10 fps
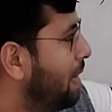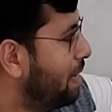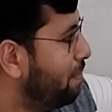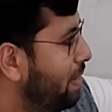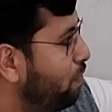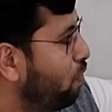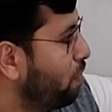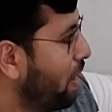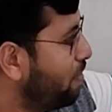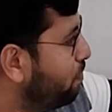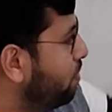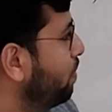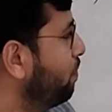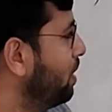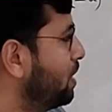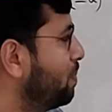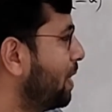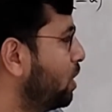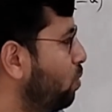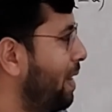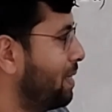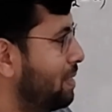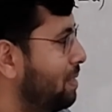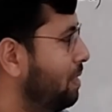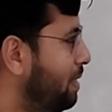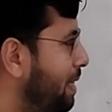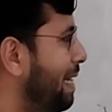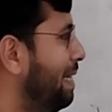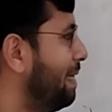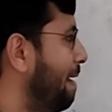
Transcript: डेरिवेटिव ऑफ एफ विद रिस्पेक्ट टू एक्स ये लेते